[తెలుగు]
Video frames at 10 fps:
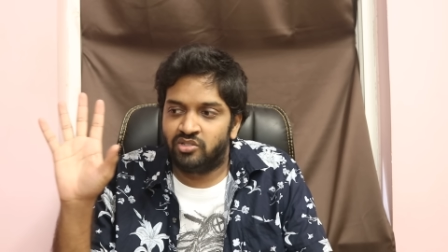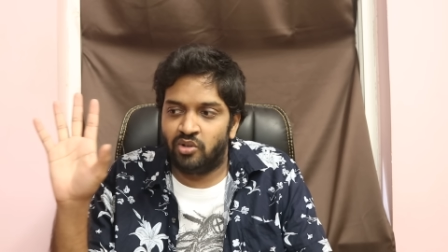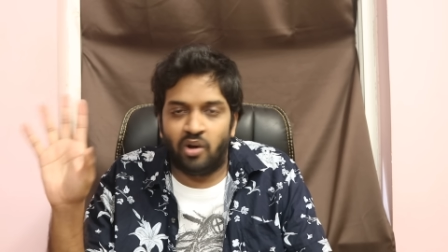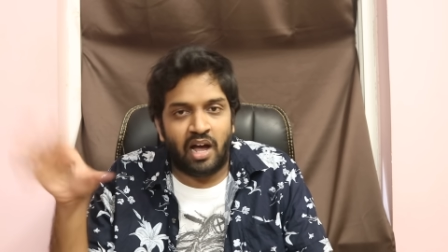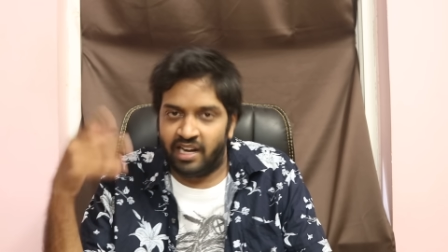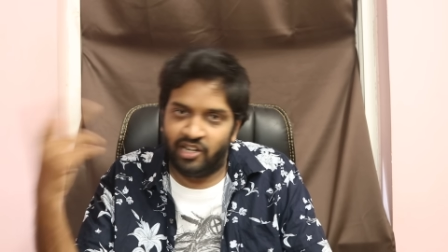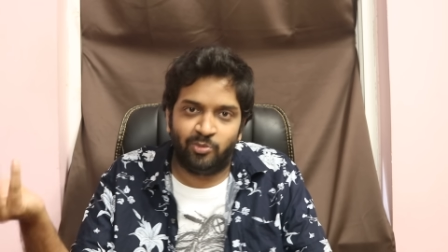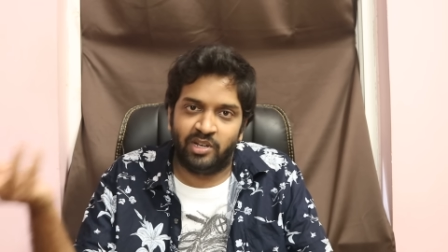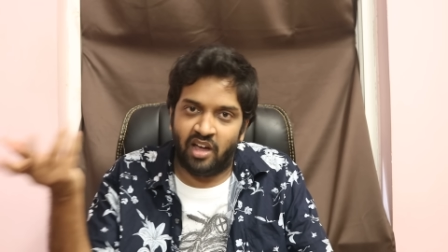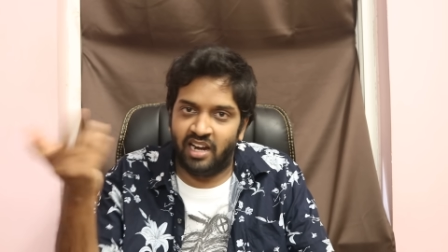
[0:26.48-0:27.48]
సో ఆ రెండు
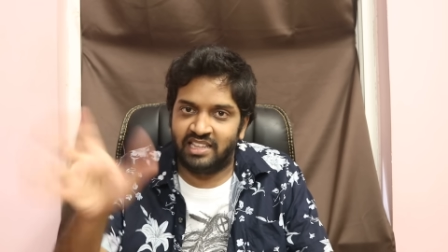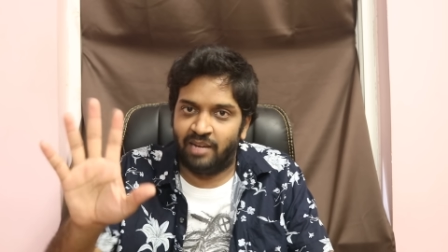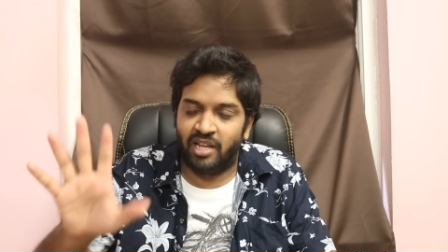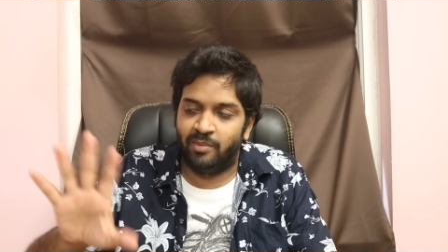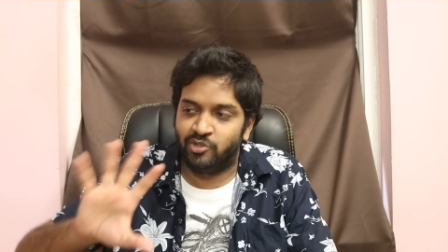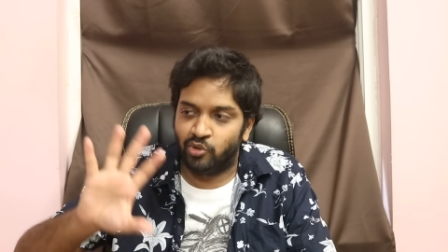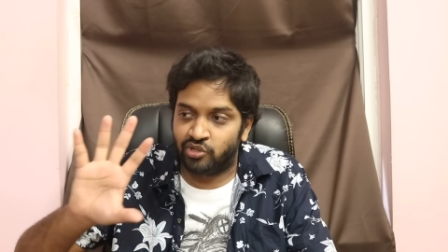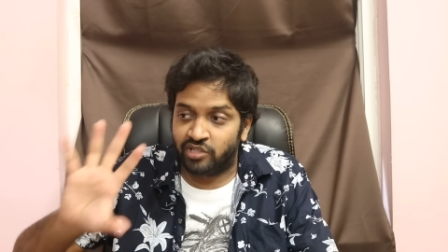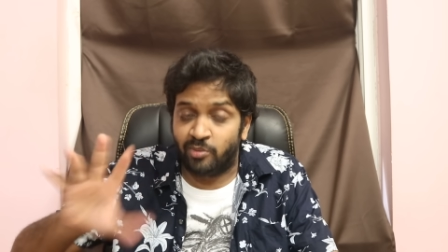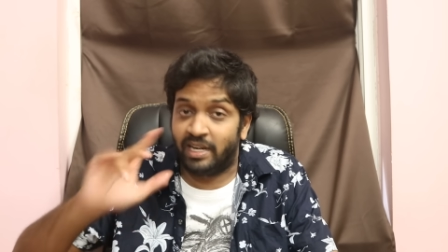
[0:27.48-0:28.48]
మీరు ఆల్రెడీ తమిళ మీద
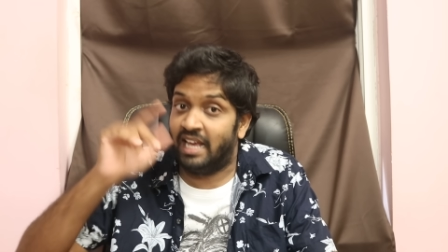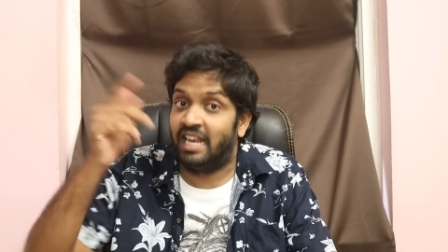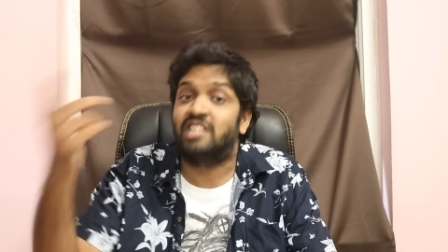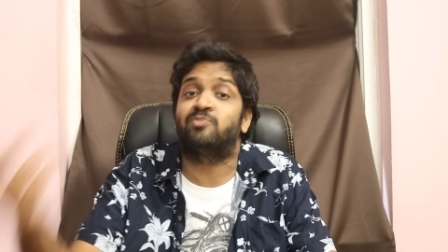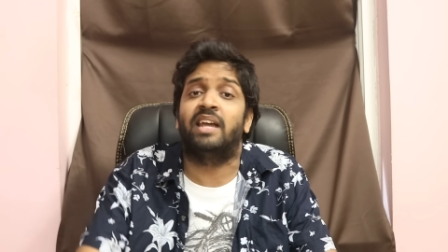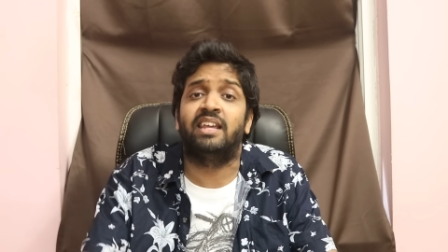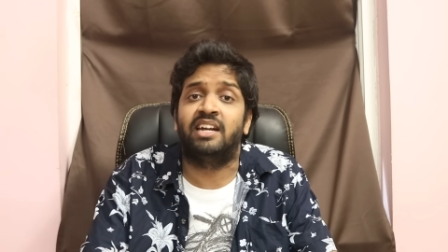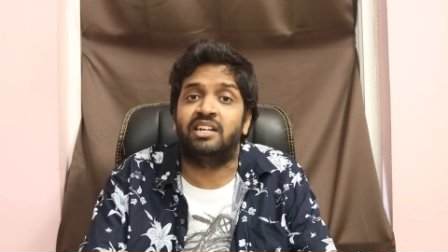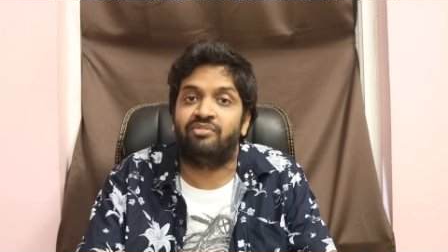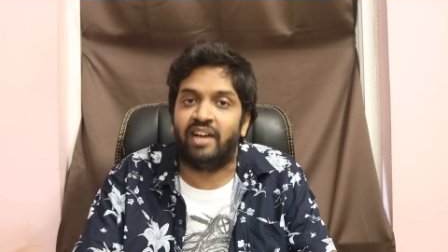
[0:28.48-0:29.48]
చూసుంటారు బట్ ఐ ఎక్స్ప్లెయిన్
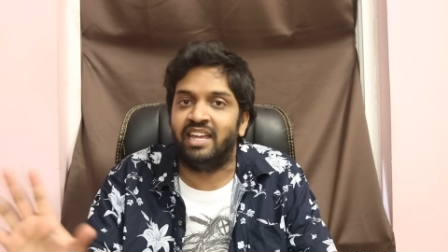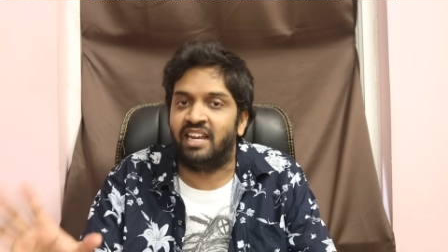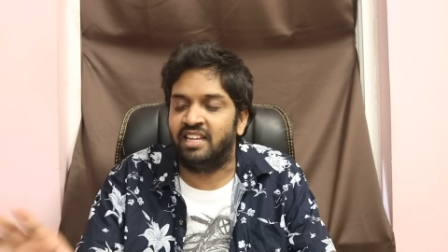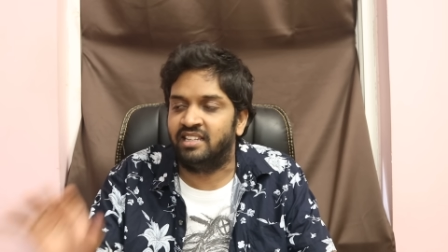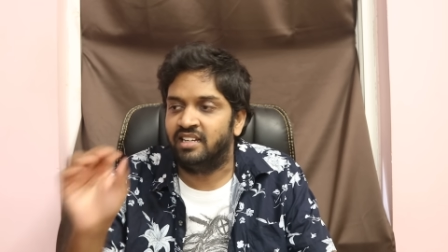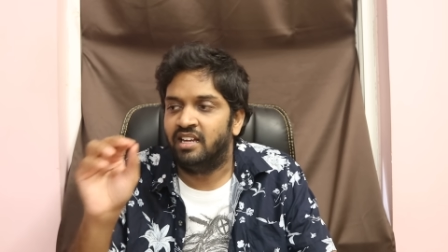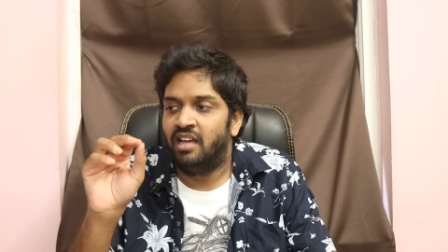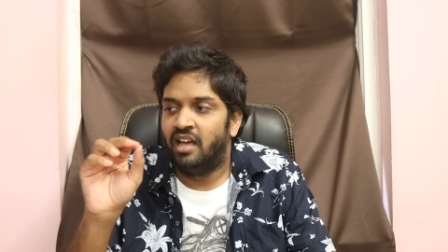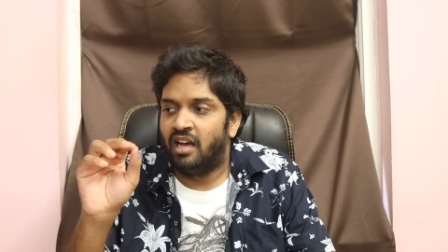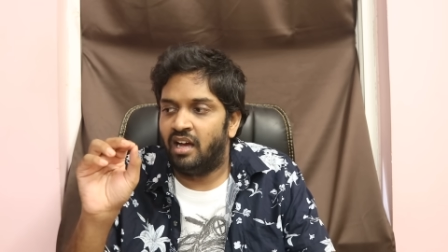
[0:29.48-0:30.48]
ఇట్ వై అనేది
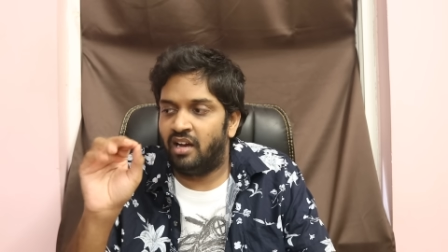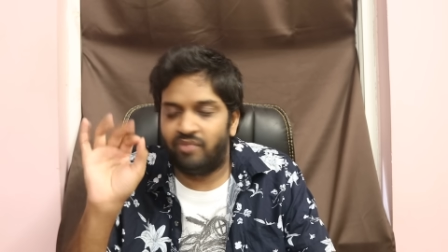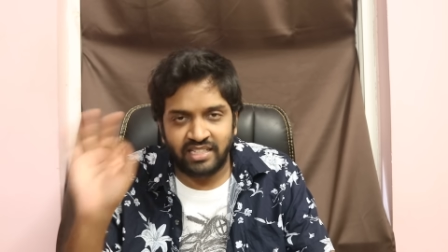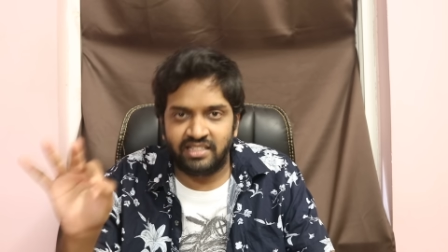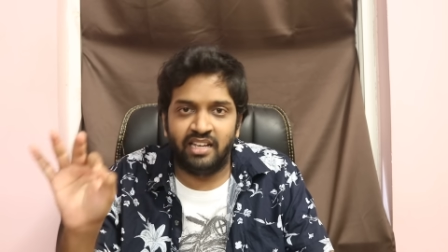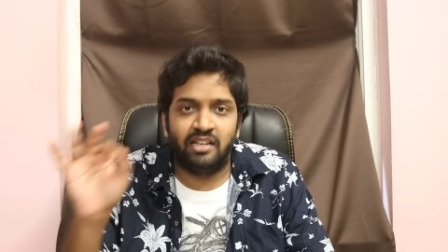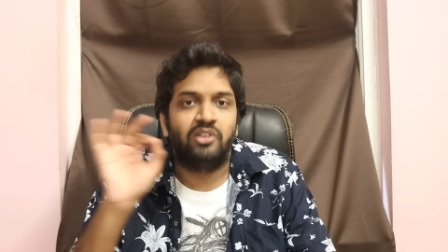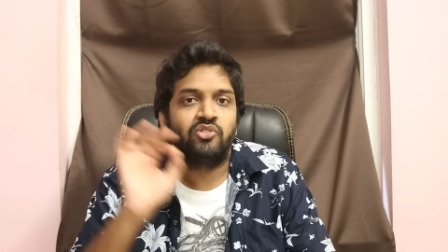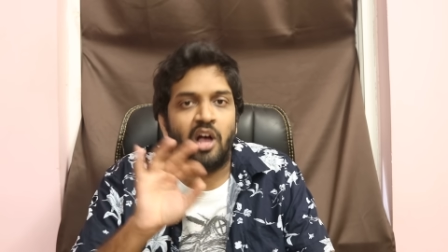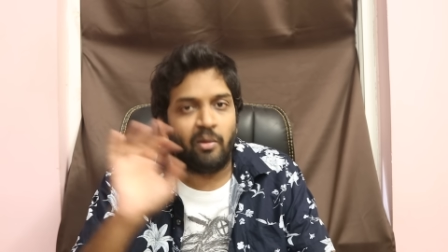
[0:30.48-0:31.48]
ఫస్ట్ థింగ్
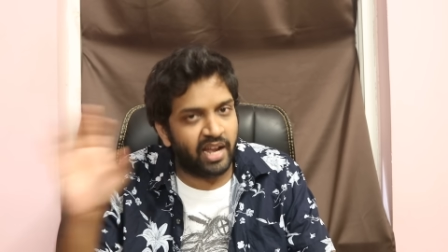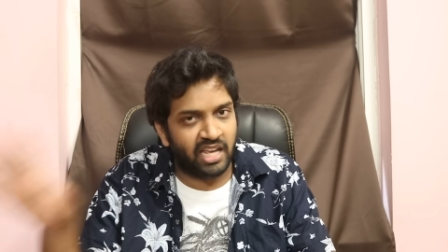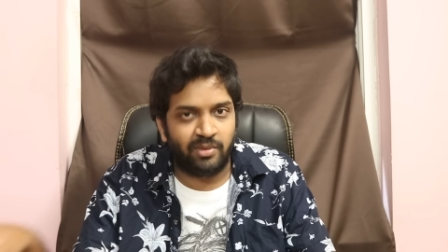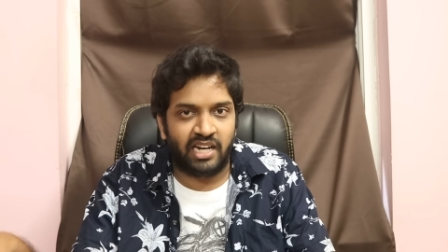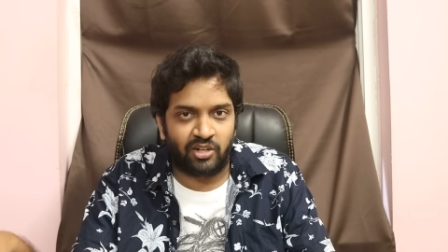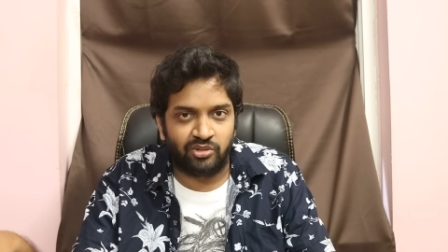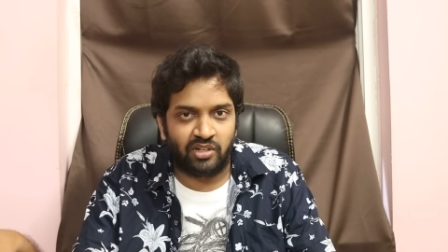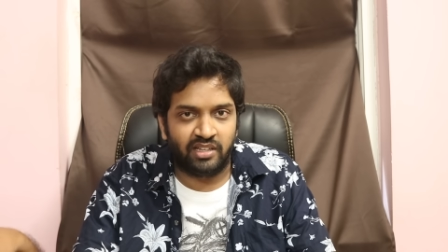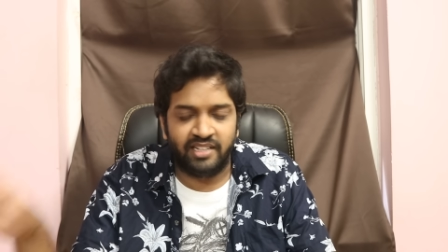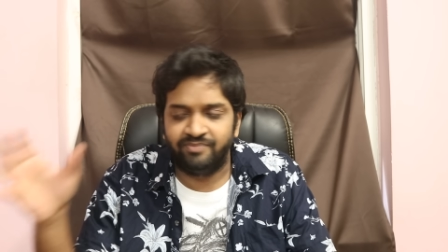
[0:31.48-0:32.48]
శోభ ఎలిమినేట్
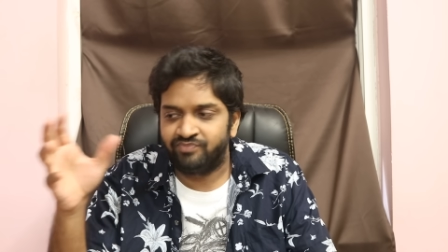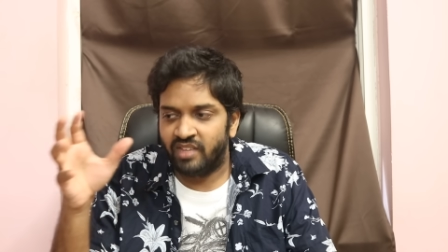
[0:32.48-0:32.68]
అవుతోంది